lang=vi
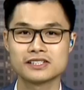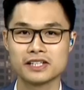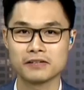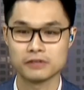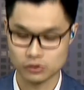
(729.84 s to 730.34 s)

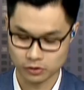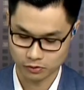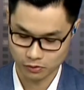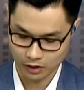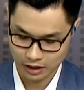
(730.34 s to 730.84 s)
sẻ vừa rồi
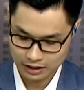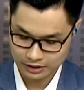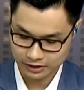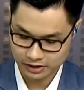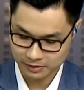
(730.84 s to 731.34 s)
của
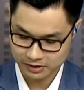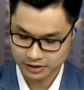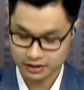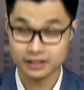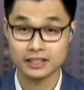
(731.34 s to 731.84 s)
thạc sĩ bác
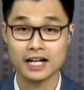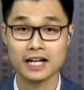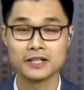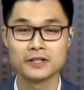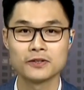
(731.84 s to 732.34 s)
sĩ Lê Thị
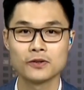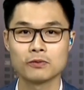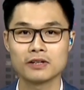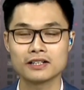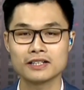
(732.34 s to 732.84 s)
Hải
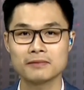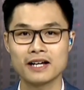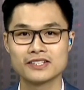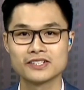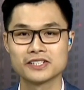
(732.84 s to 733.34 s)
cũng đã khép
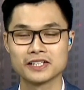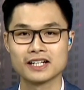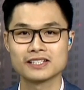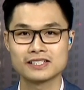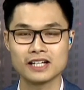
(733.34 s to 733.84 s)
lại chương trình
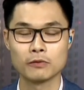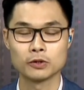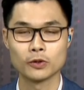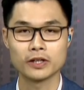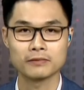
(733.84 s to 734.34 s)
à, Chào buổi
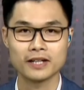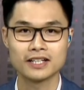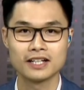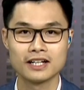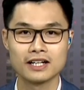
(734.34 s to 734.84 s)
tối ngày hôm nay.
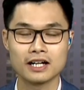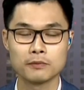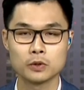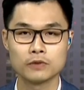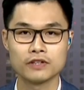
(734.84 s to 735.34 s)
Cảm
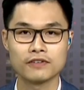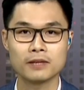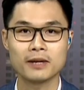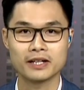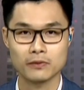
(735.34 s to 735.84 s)
ơn quý vị và
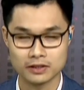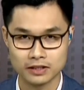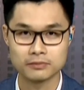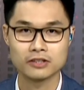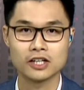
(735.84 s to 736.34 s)
các bạn đã quan
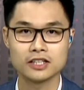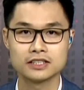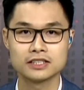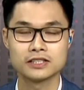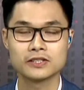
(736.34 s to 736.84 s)
tâm theo dõi.
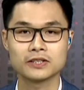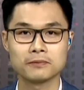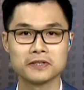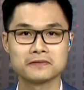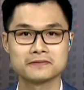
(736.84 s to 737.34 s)
Kính chào tạm
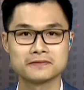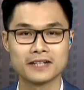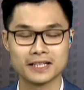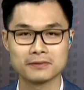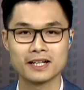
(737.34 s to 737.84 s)
biệt
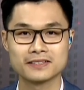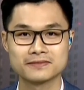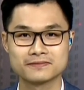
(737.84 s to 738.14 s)
và hẹn gặp lại.